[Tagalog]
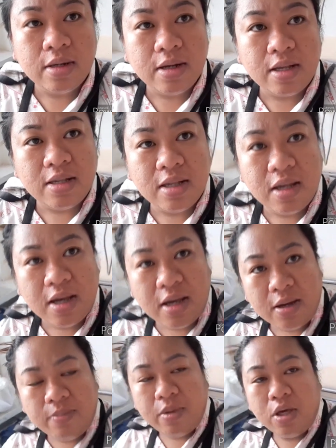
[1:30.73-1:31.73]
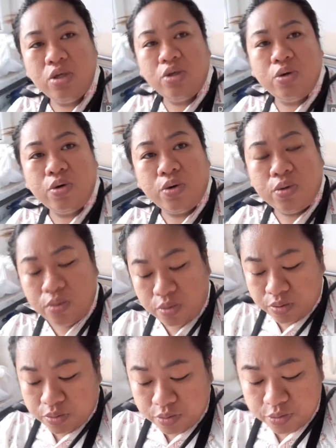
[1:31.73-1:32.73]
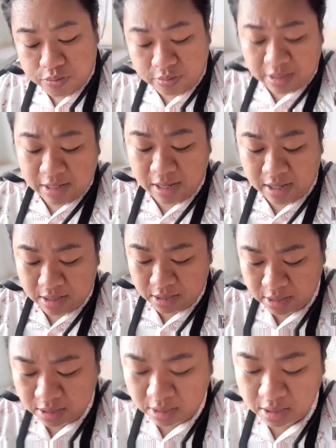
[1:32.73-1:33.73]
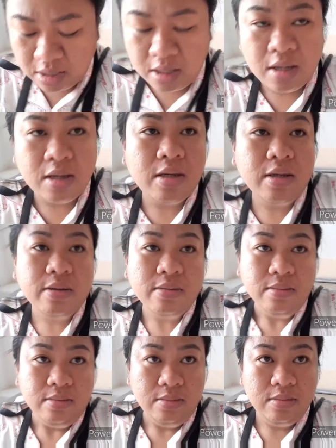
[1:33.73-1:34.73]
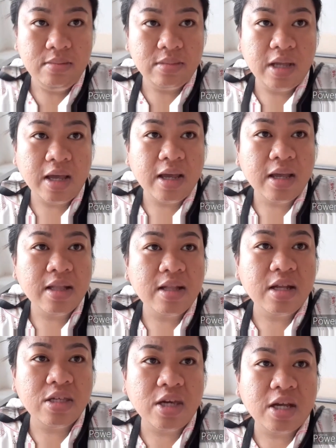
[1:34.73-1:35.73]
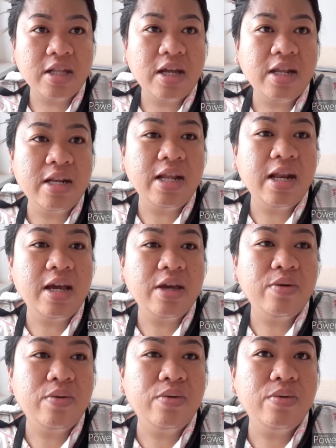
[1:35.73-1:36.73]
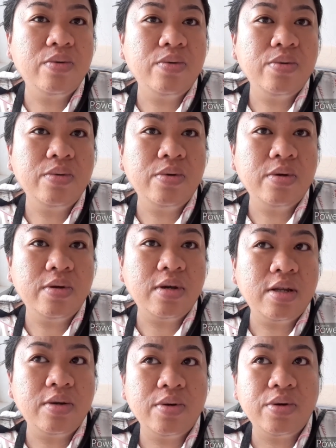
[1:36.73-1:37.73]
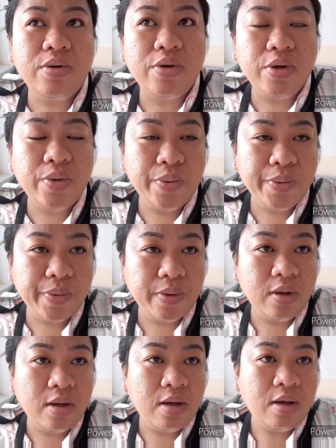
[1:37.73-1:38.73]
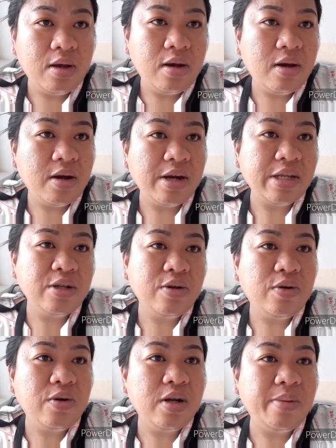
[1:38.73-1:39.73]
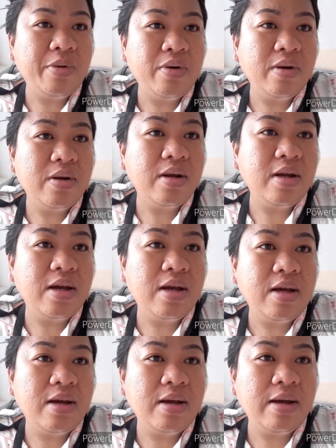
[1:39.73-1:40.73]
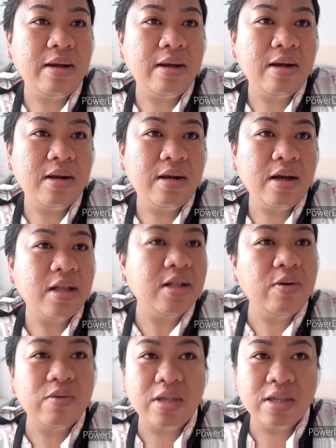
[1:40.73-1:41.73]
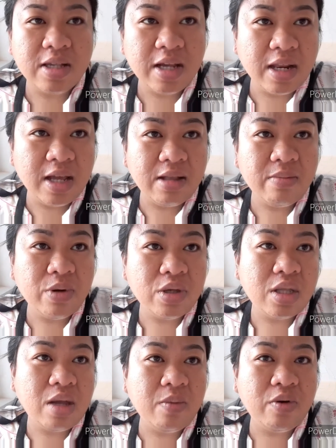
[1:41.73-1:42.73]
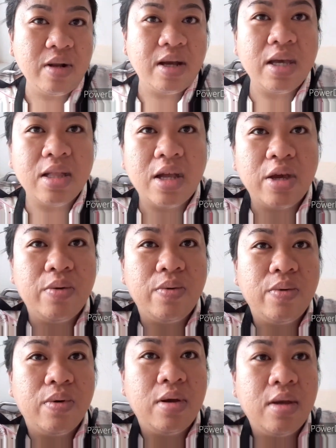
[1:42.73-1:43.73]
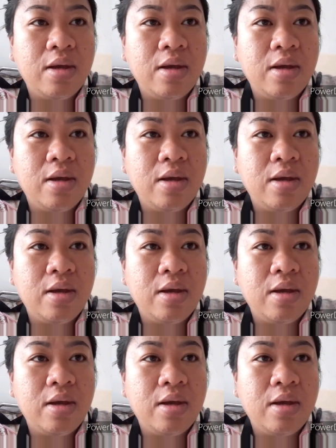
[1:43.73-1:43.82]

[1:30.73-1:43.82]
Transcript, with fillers: Kasi medyo mataas. And na-check na rin nila yung ano ko, yung cart ko na mon, uh, ah, nakita ko sa screen. First time ko nakita yung